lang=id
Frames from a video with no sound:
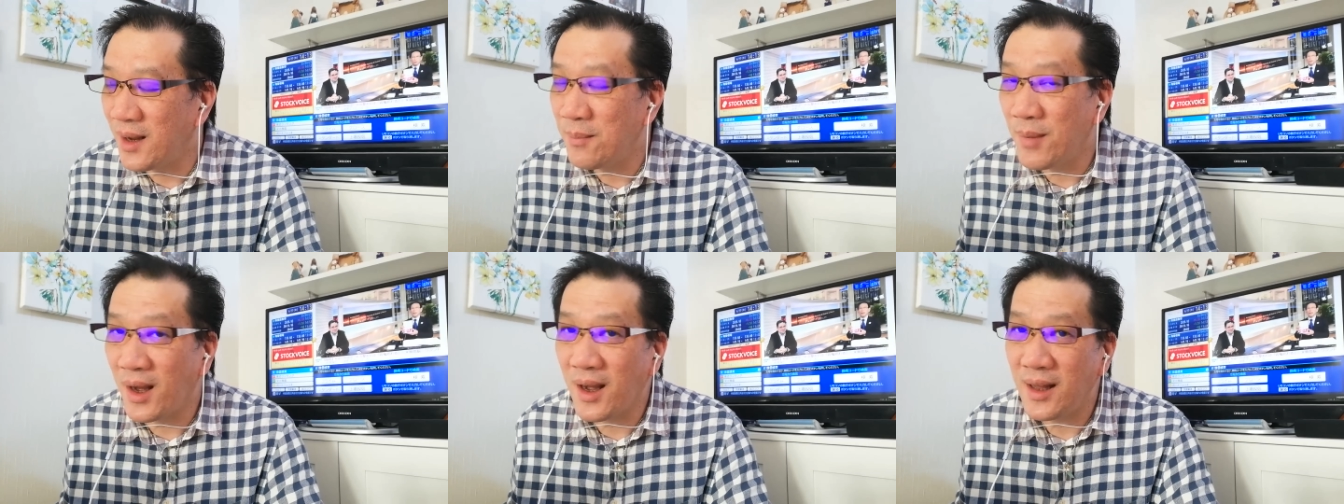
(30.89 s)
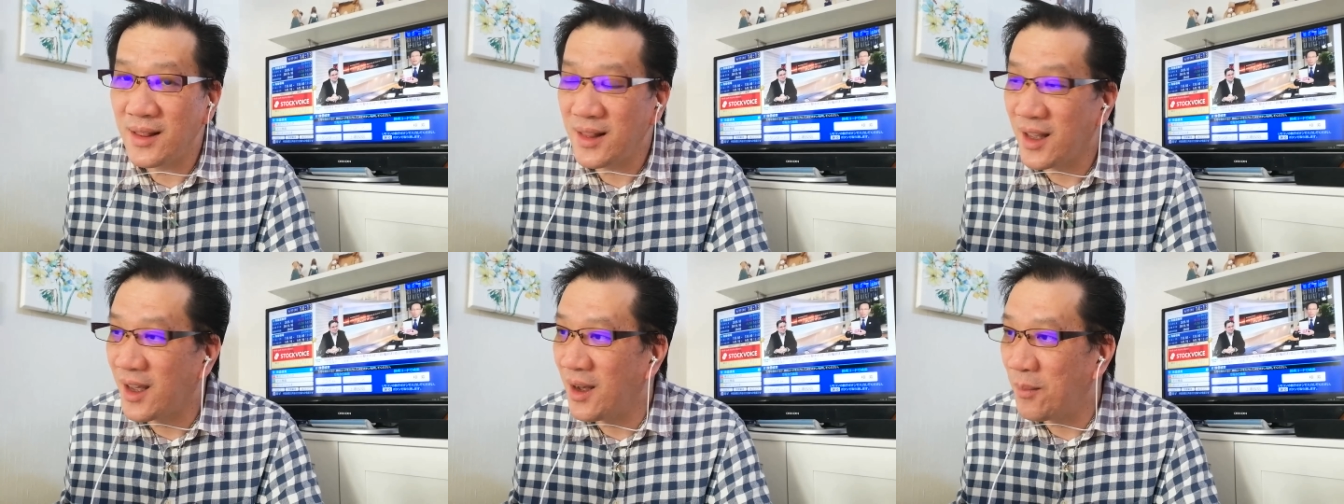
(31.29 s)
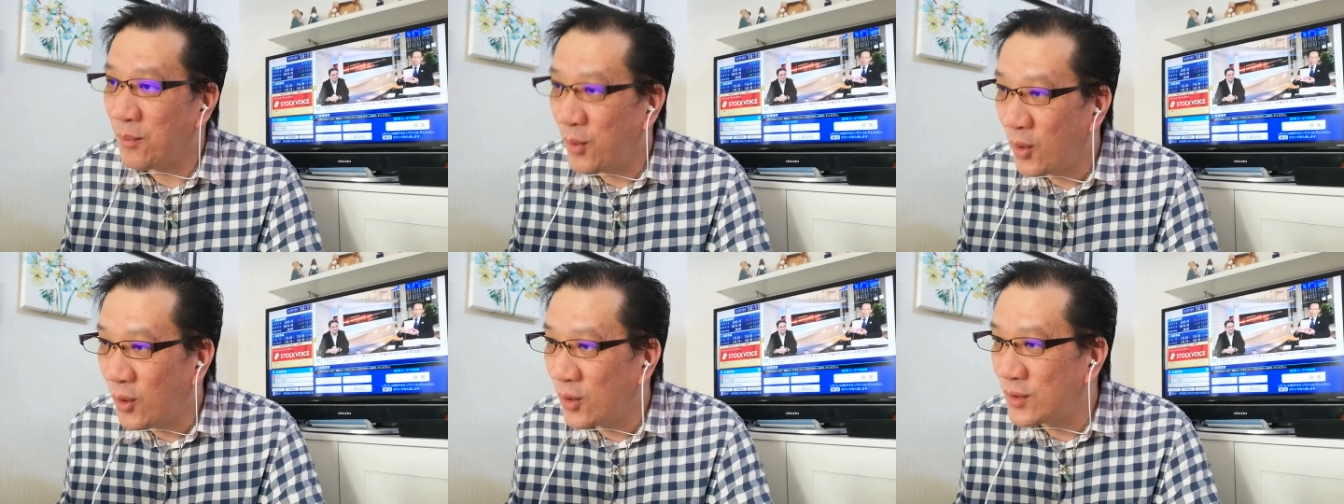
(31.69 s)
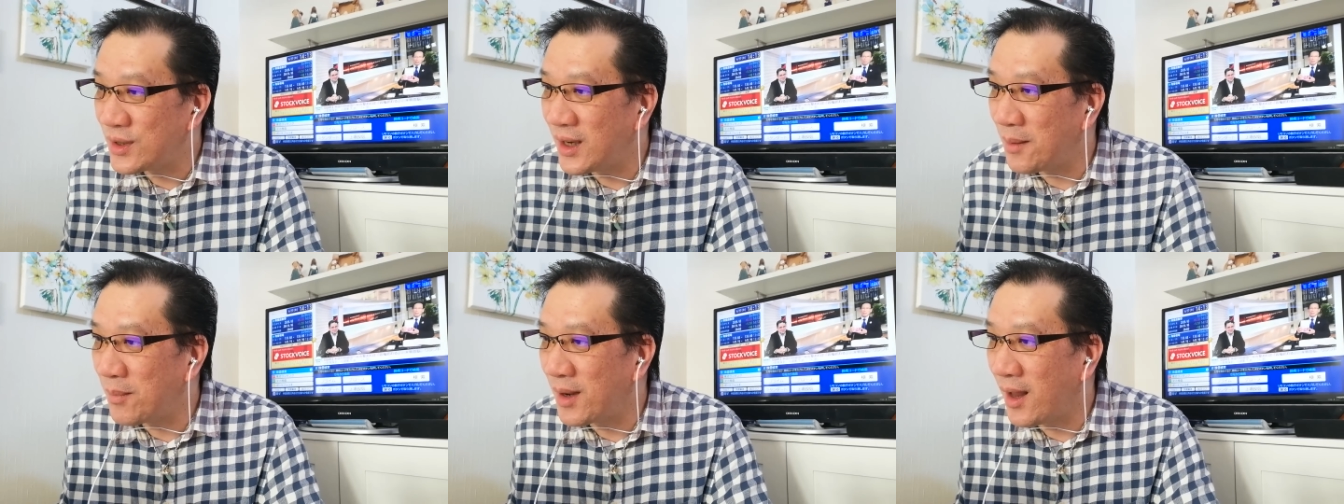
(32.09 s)
bahkan 30
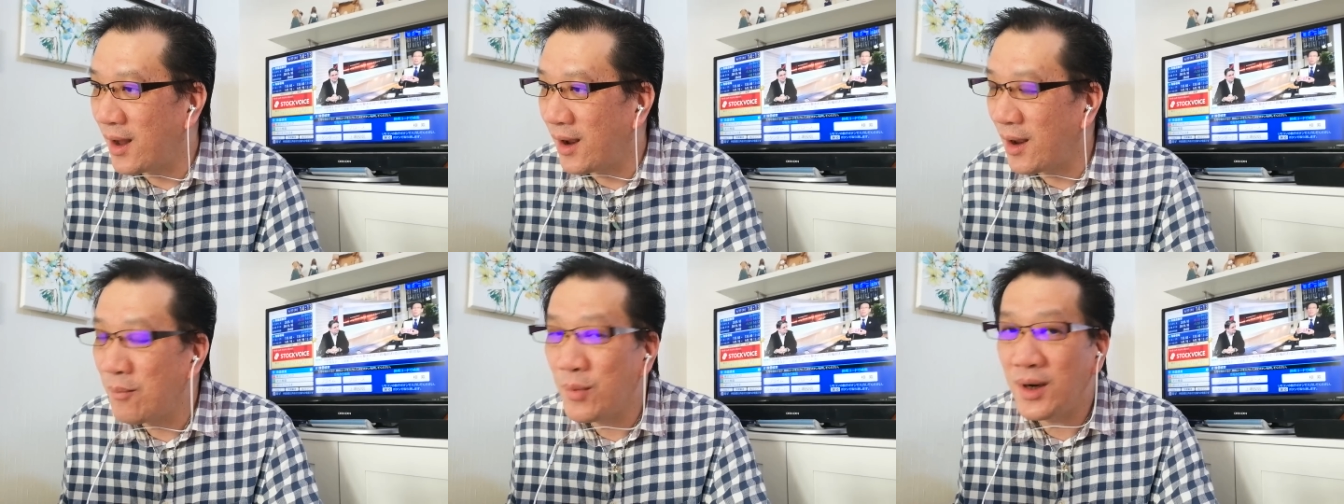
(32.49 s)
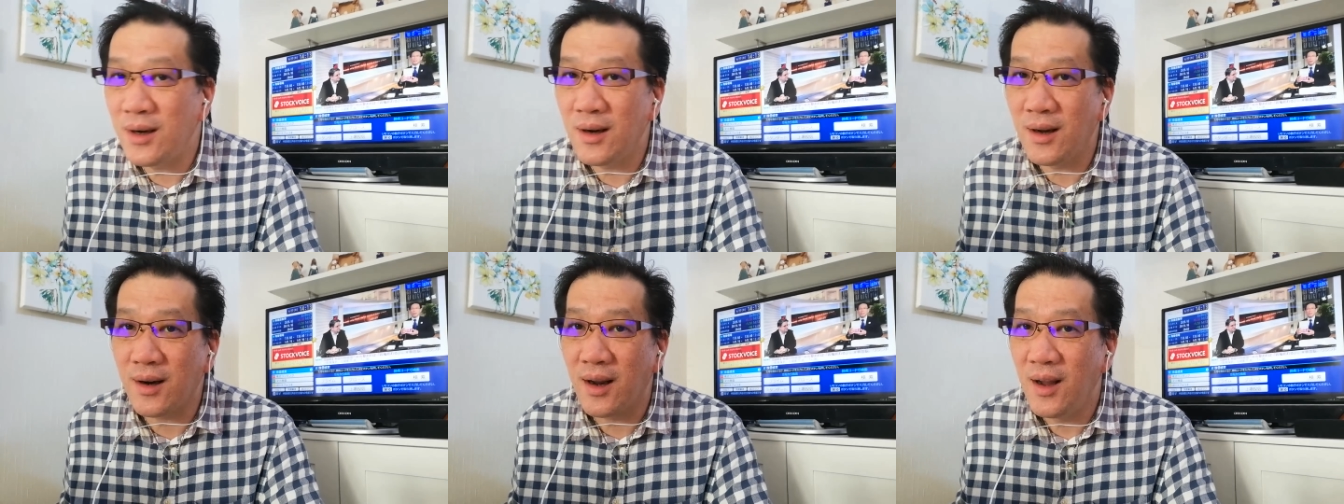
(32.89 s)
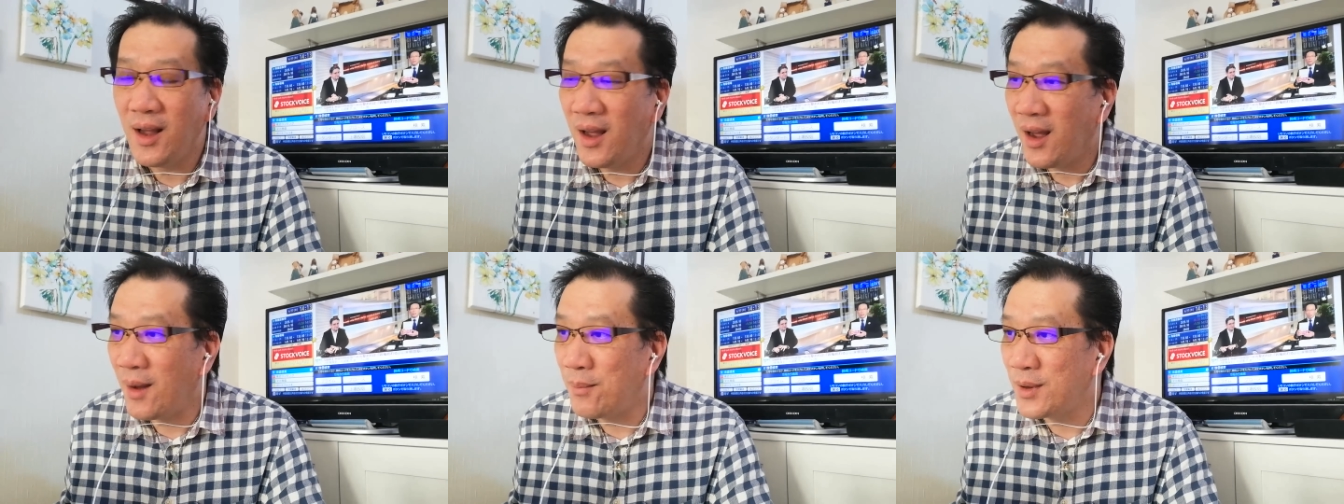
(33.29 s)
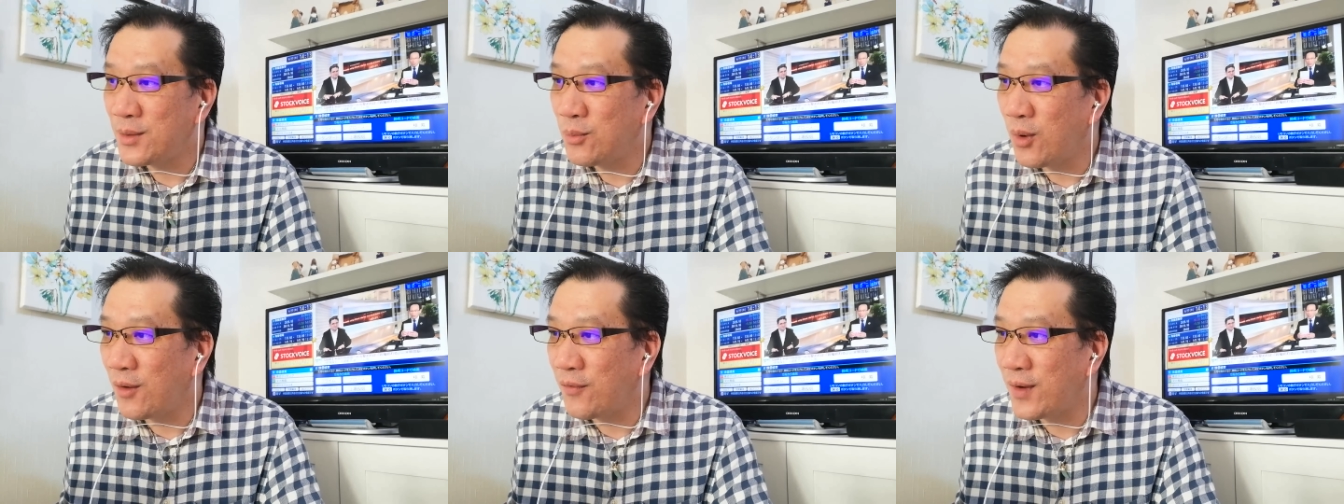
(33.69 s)
saya bilang eh bener habis
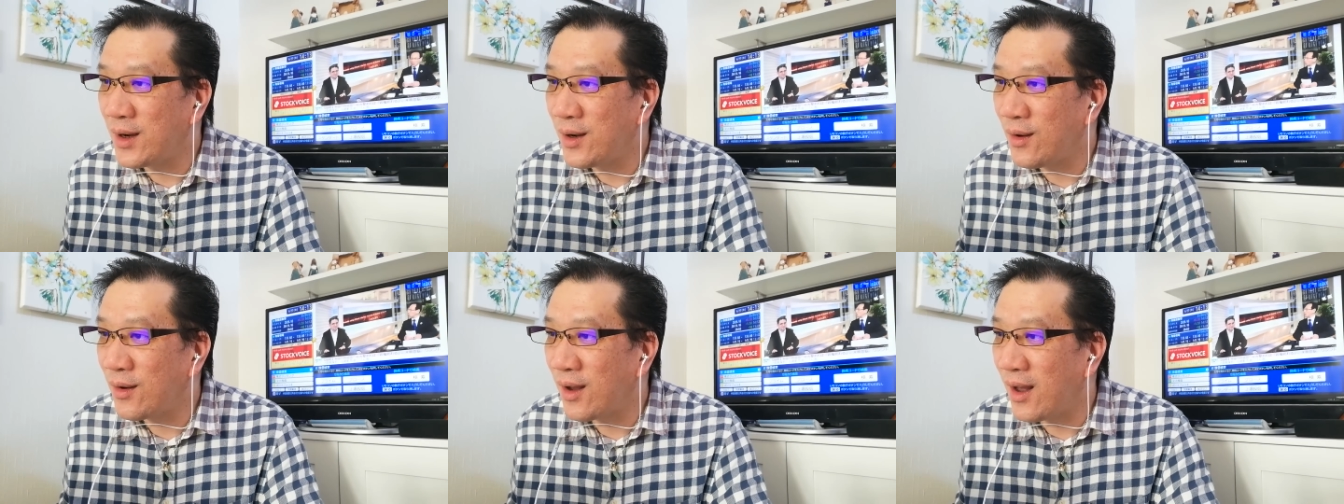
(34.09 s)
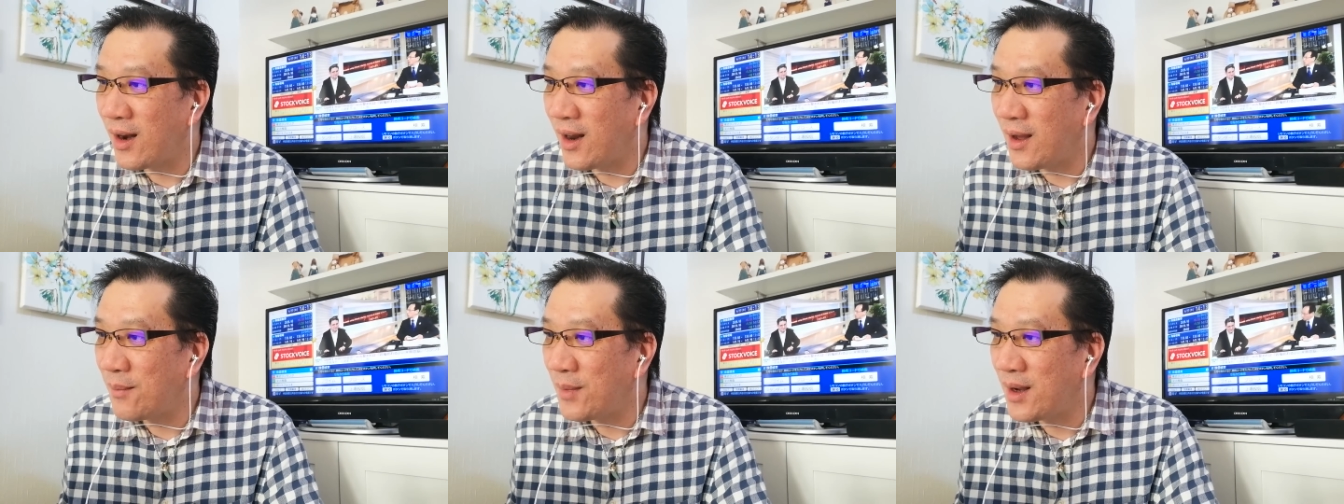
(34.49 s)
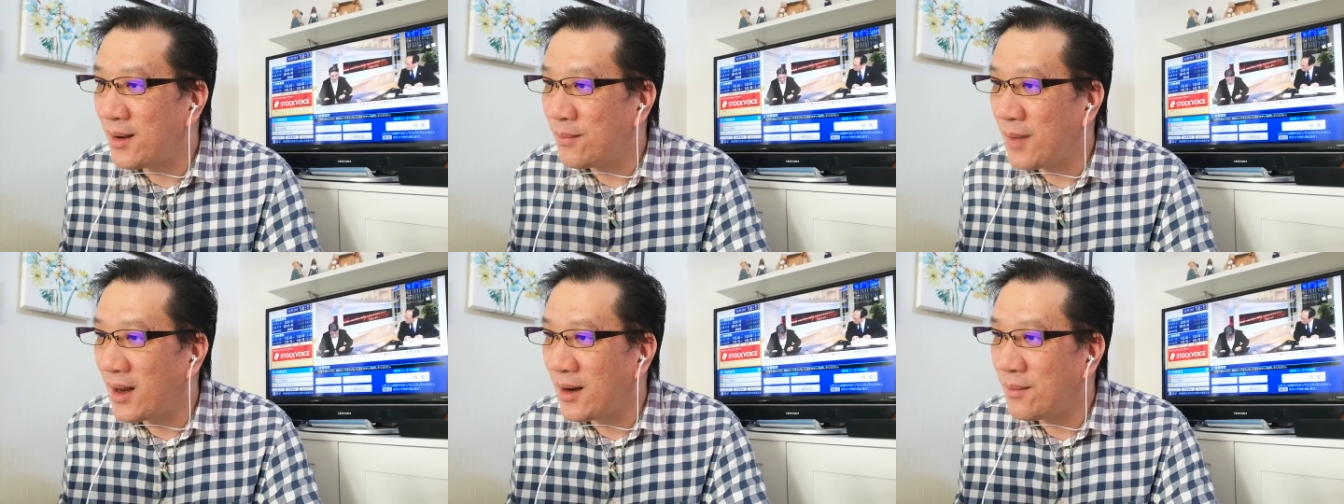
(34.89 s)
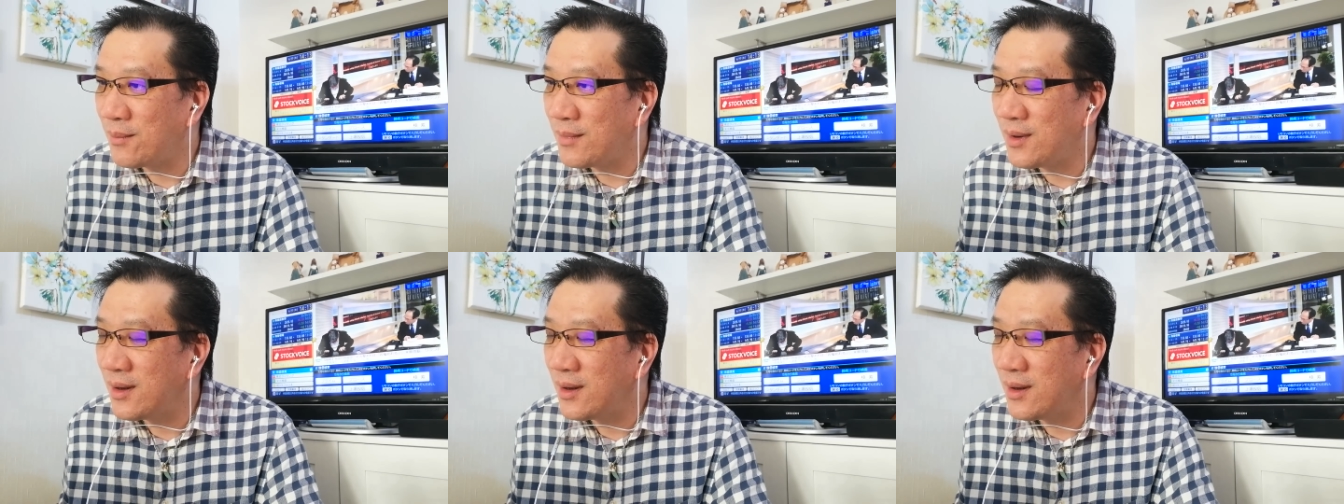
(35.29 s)
buat video nggak lama malam